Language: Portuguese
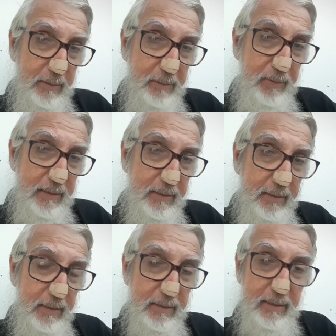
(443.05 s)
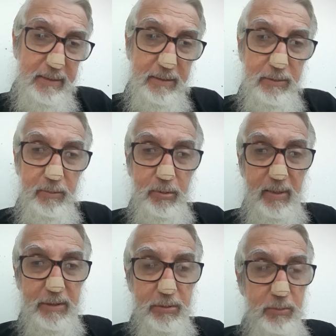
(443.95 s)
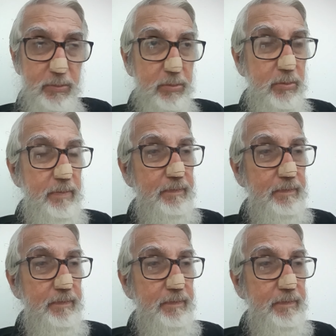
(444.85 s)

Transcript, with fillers: as pesquisas sobre o assunto,